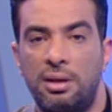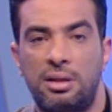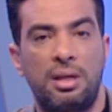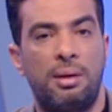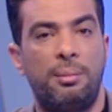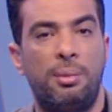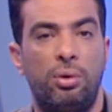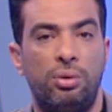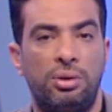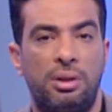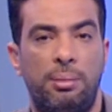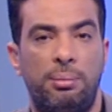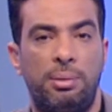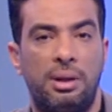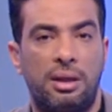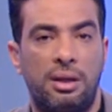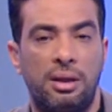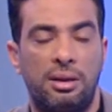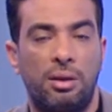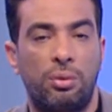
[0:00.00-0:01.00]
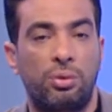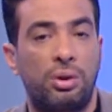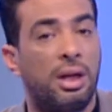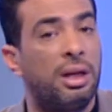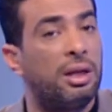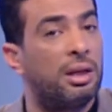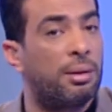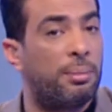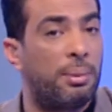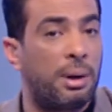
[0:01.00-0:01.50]
زي ما قلنا قبل كده وده
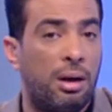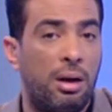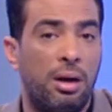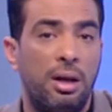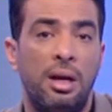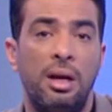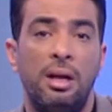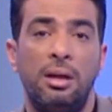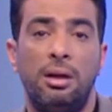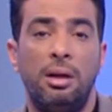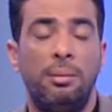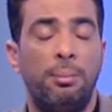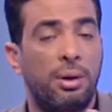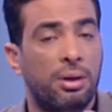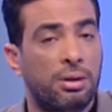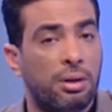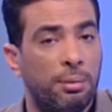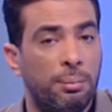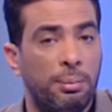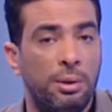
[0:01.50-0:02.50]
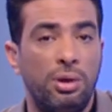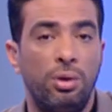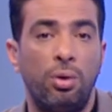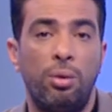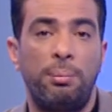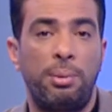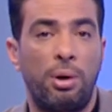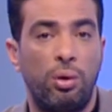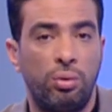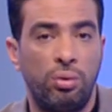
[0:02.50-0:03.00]
اللي انا بقى للمره
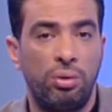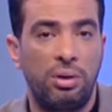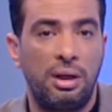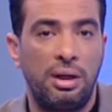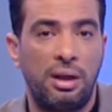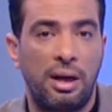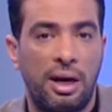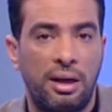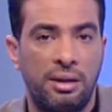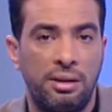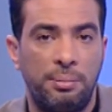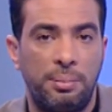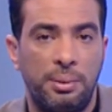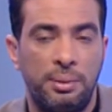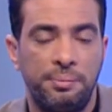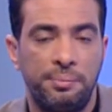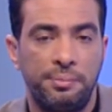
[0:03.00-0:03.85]
المليون بقوله للعيبه